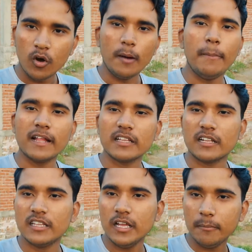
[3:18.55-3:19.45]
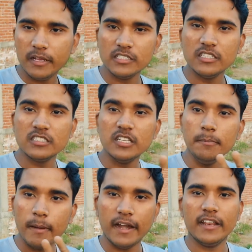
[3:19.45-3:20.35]
अब बात करते हैं मेन चीज़ इसकी
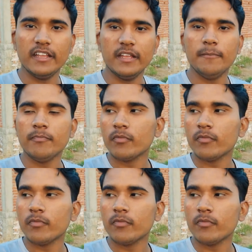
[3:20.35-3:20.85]
बैटरी की